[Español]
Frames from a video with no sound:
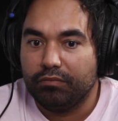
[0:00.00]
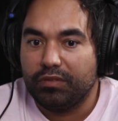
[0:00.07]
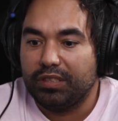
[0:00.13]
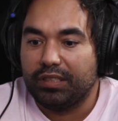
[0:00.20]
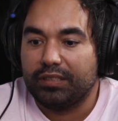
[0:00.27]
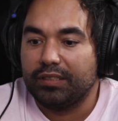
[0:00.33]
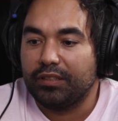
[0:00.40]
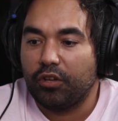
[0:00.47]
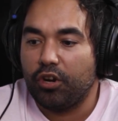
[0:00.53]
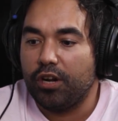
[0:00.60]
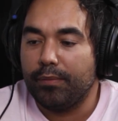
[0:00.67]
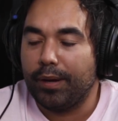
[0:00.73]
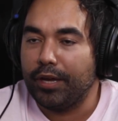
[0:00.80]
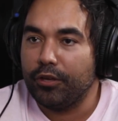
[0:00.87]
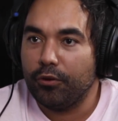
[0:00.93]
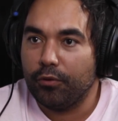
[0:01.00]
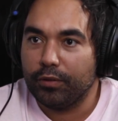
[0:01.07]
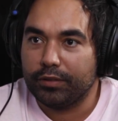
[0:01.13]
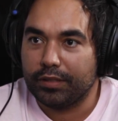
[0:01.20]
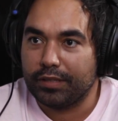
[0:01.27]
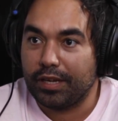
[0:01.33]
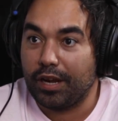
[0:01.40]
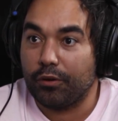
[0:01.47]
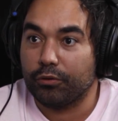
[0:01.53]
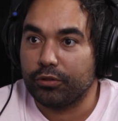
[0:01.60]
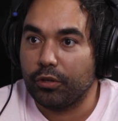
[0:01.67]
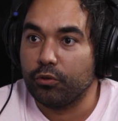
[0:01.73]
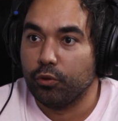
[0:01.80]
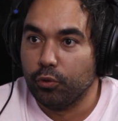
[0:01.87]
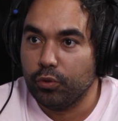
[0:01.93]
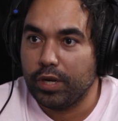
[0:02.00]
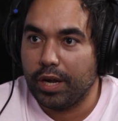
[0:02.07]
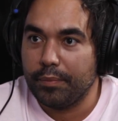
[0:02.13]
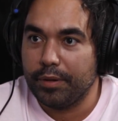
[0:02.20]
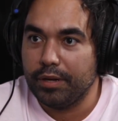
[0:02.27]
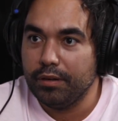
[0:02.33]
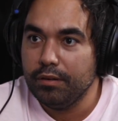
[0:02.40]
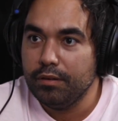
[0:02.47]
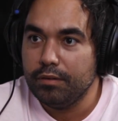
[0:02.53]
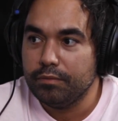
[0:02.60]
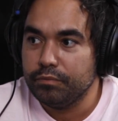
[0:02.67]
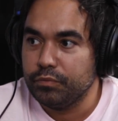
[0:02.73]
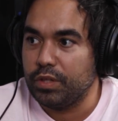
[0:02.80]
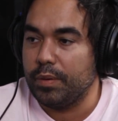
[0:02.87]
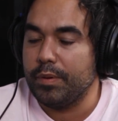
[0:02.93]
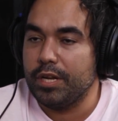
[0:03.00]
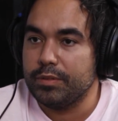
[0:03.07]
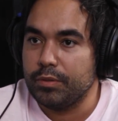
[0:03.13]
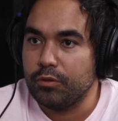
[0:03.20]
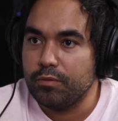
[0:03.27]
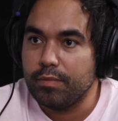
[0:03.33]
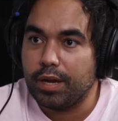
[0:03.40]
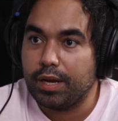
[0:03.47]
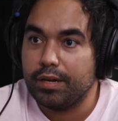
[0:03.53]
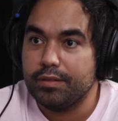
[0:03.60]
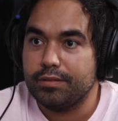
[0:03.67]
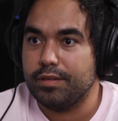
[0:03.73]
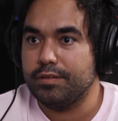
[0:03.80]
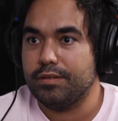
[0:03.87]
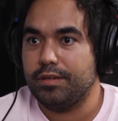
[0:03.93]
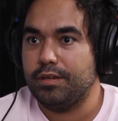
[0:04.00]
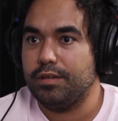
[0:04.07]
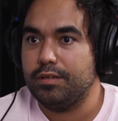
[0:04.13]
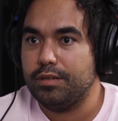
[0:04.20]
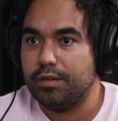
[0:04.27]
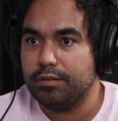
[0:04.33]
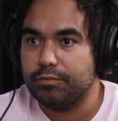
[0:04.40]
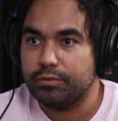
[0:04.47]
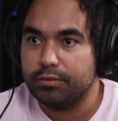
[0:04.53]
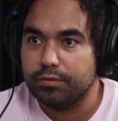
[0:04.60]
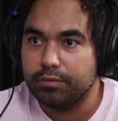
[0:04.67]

estás sentado en el baño o estás acá acostado en tu cama, terminas viendo imágenes que es de que, ay, cabrón.